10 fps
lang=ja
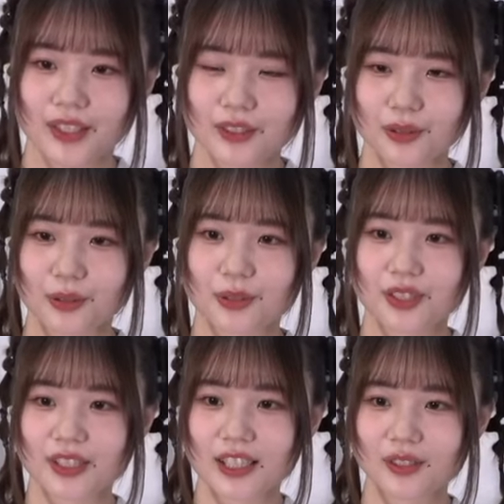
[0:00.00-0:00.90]
ちょっとく
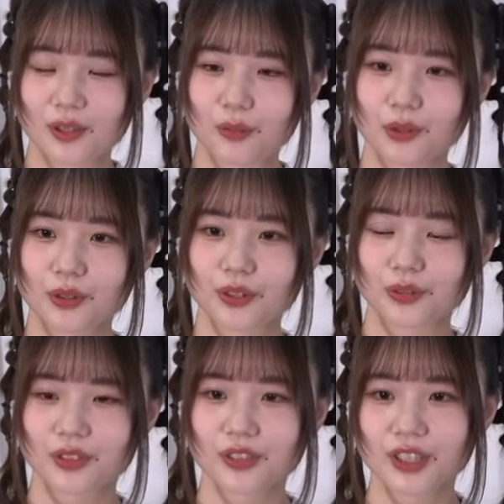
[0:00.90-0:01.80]
じけそう、もうどうしよう、
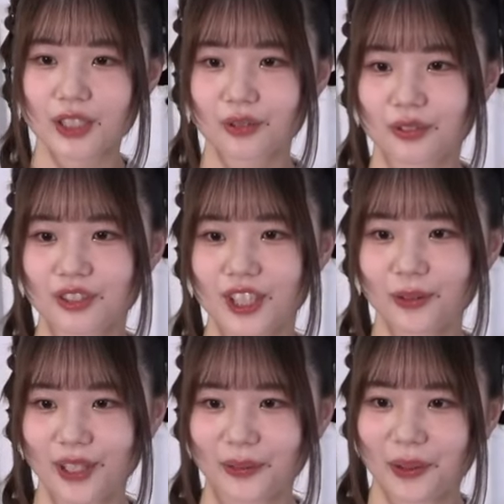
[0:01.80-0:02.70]
普通にタイトルつけよう
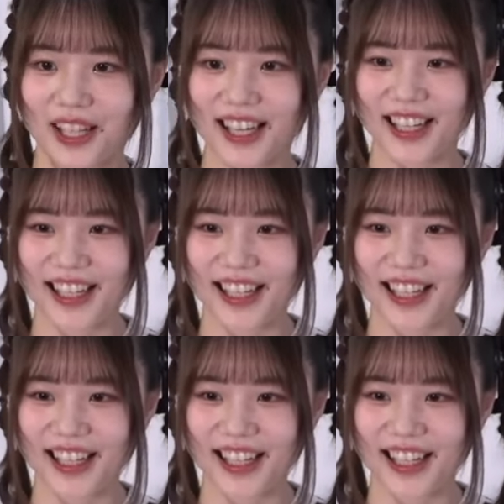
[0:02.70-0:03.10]
かなこれか